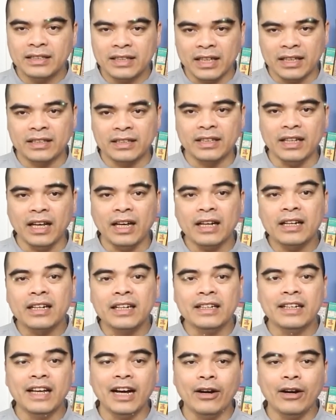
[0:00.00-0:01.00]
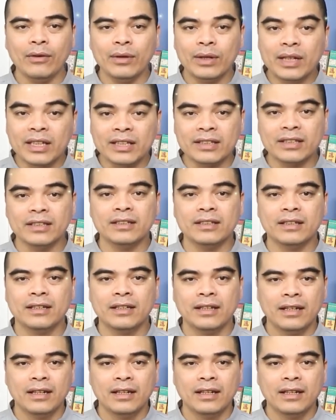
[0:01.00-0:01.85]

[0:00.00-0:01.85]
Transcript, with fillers: sạch sẽ, kín đáo, lịch sự,